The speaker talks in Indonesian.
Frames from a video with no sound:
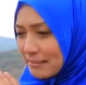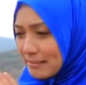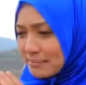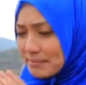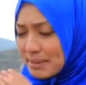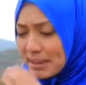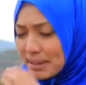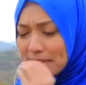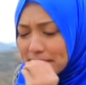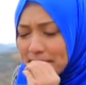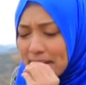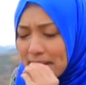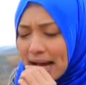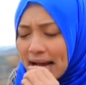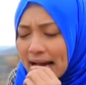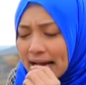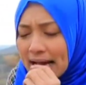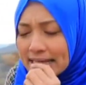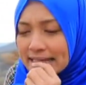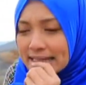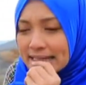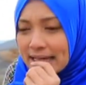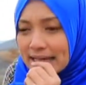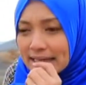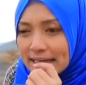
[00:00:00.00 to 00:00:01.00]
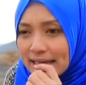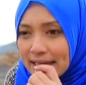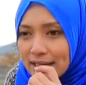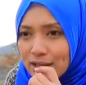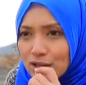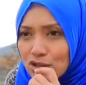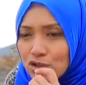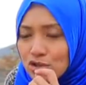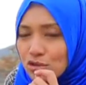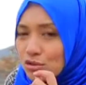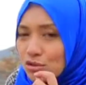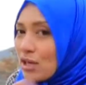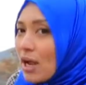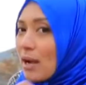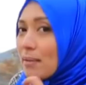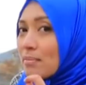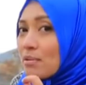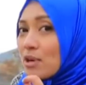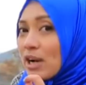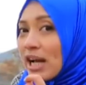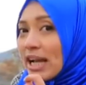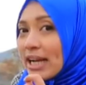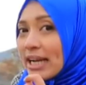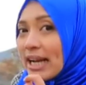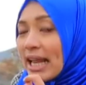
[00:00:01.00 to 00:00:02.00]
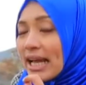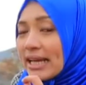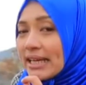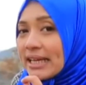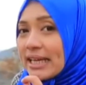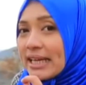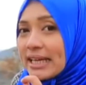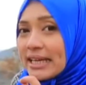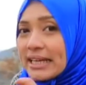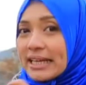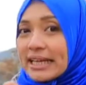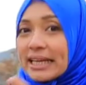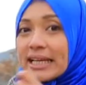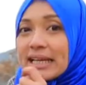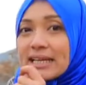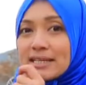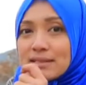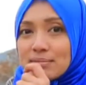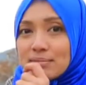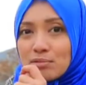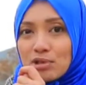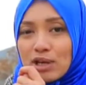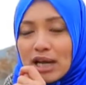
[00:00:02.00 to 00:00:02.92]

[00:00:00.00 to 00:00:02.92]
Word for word: berbahasanya itu sudah bukan lagi Greece,